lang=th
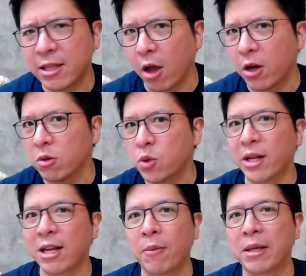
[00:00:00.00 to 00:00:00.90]
ต่อให้เขาทรีต
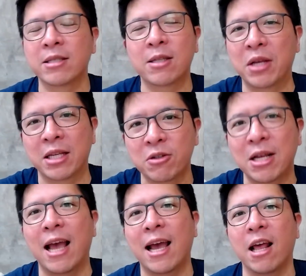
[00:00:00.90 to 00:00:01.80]
เราเป็นเจ้าหญิงเจ้า
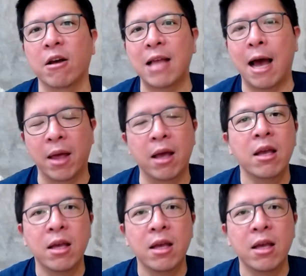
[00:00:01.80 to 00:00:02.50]
ชายแค่ไหนก็ตามนะ